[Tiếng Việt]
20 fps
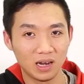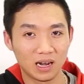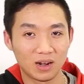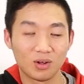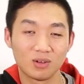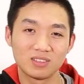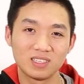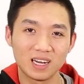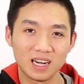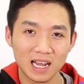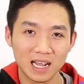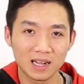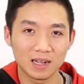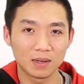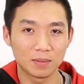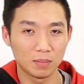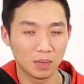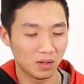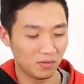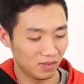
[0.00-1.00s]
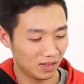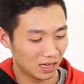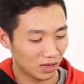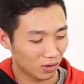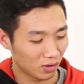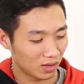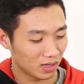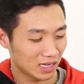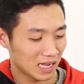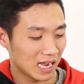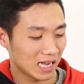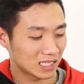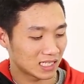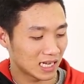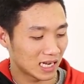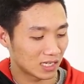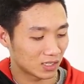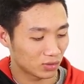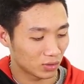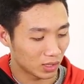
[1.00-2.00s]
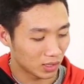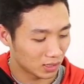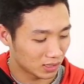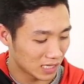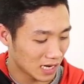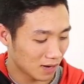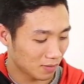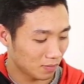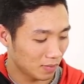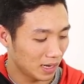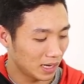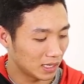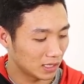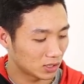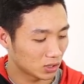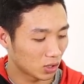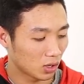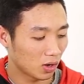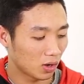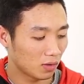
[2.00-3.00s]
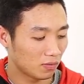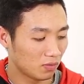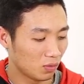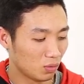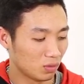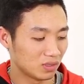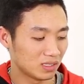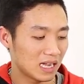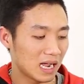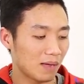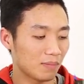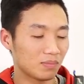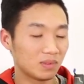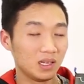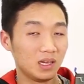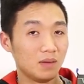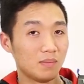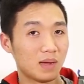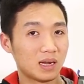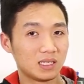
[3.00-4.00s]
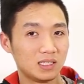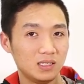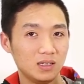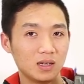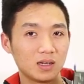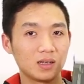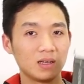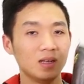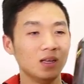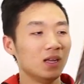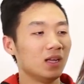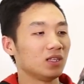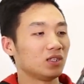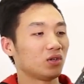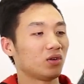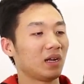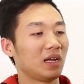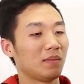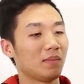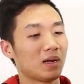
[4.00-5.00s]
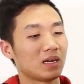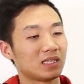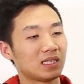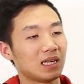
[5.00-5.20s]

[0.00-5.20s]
là nó rất nặng, bởi vì nó được nhà sản xuất trang bị cho full giáp từ mặt trước cho đến mặt